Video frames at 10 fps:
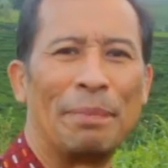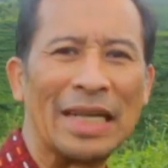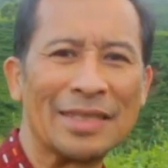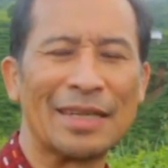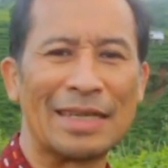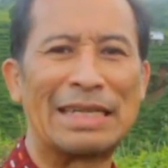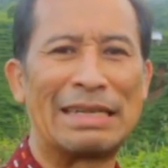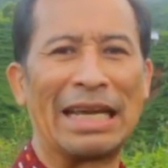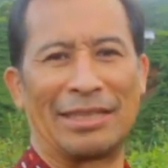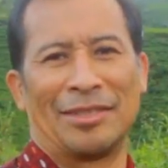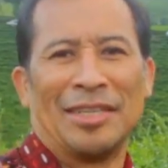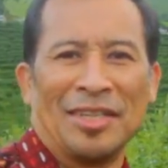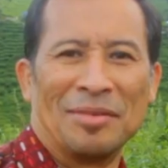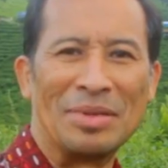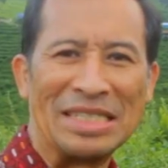Better Dad,
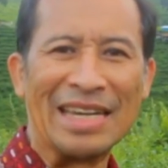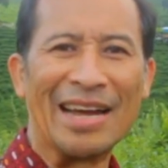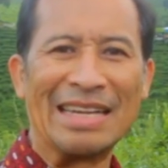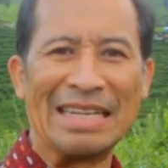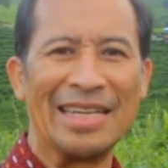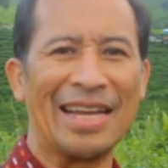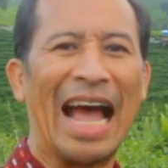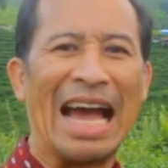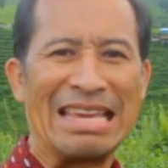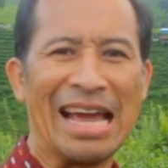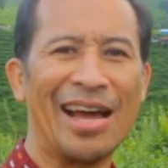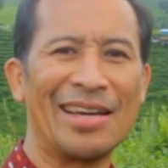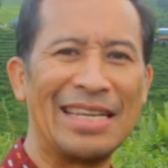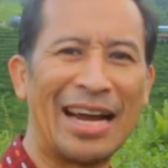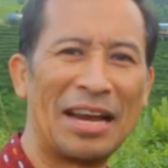menjadi ayah
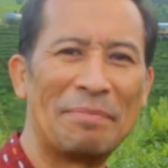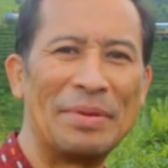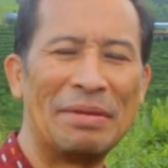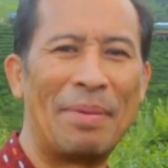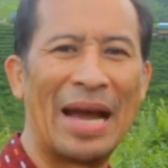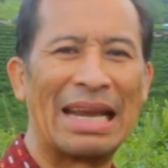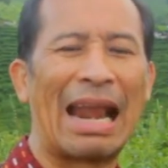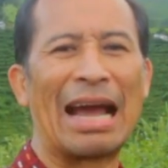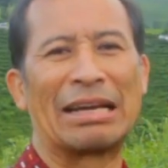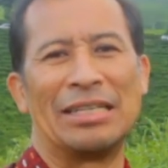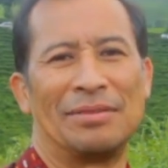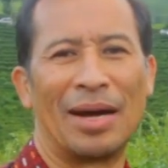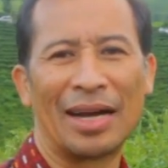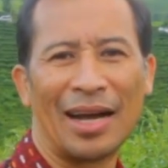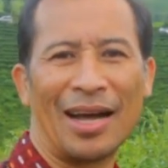yang lebih baik lagi,
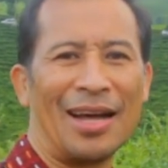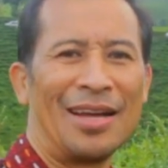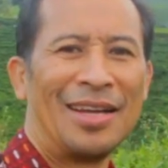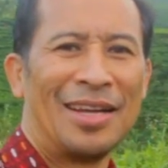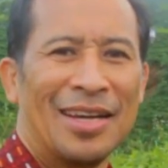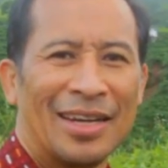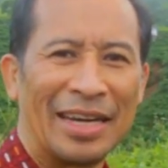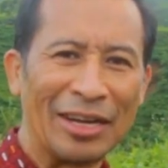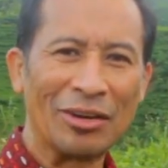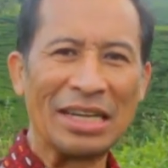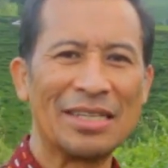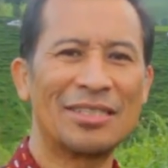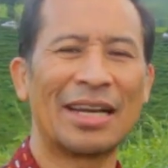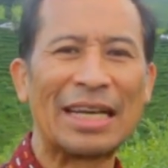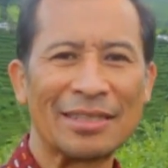maka Gregory
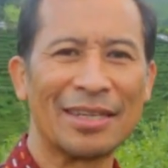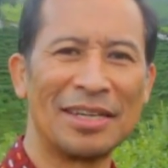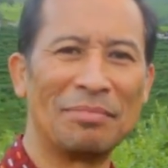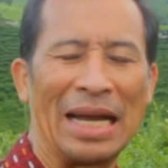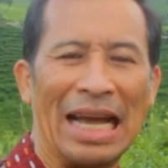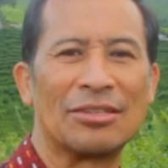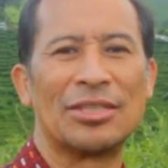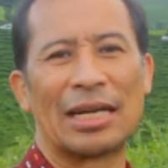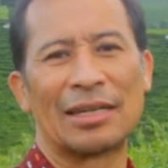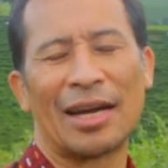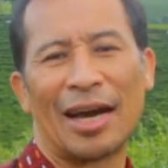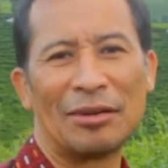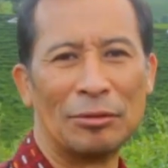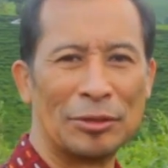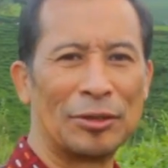Slayton
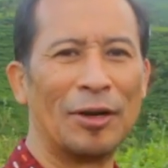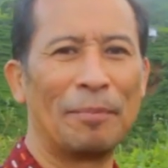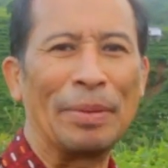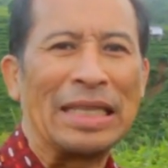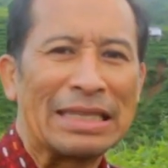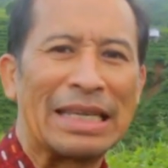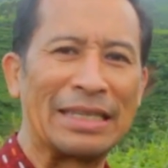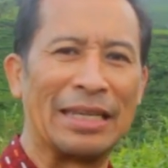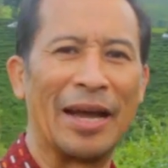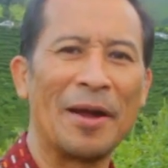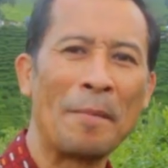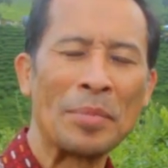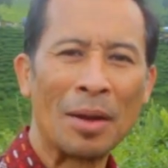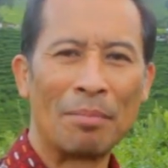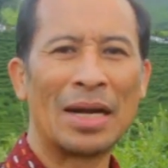mengajarkan untuk pentingnya
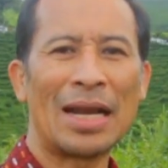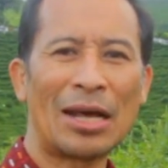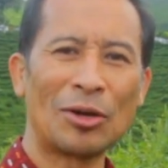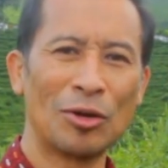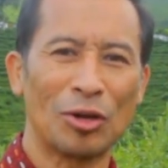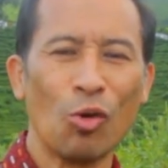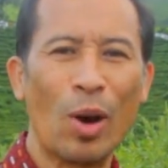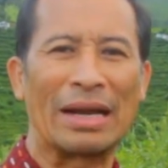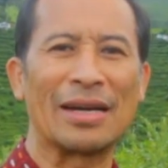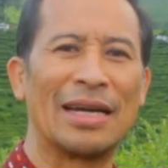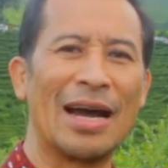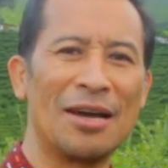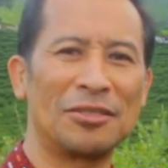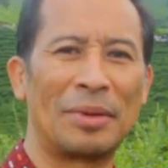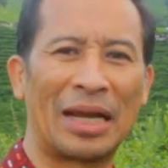menaruh
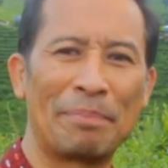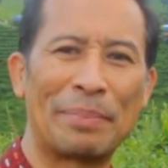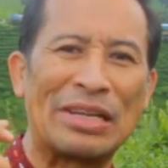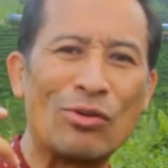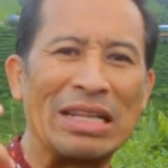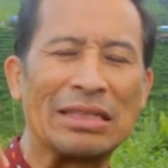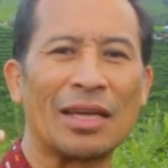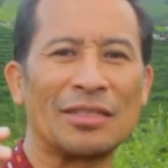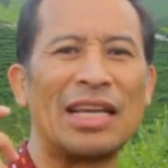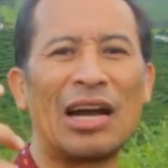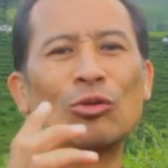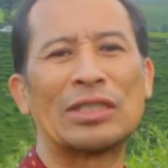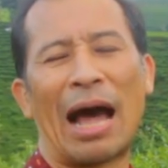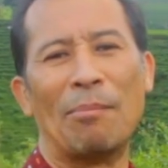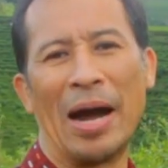keluarga sebagai prioritas yang
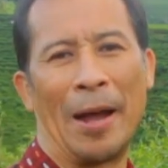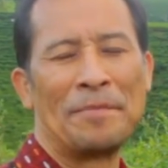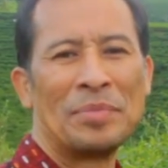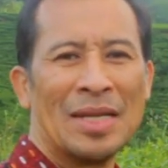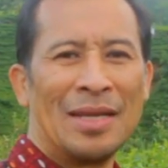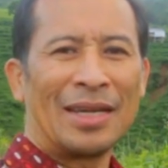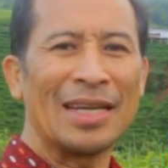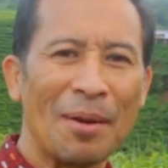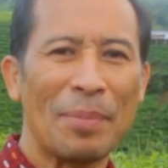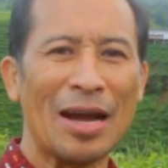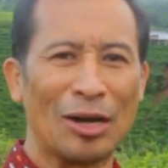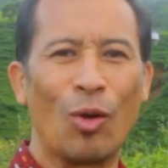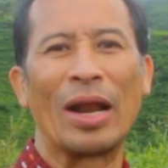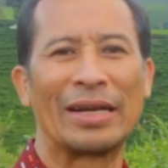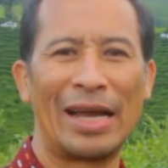utama. Kenapa
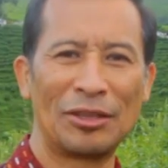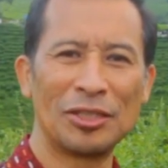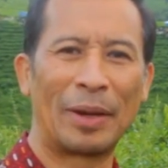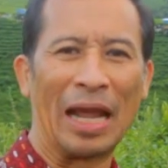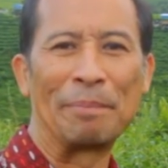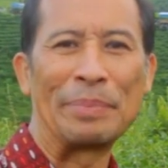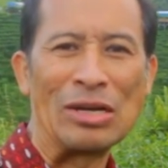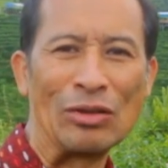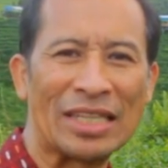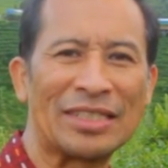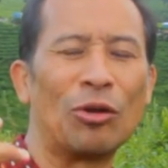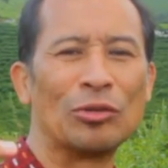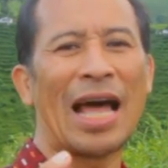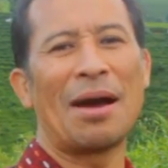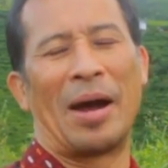keluarga itu sebagai prioritas yang
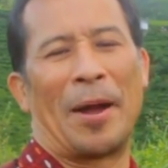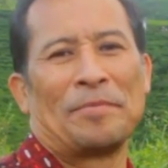utama?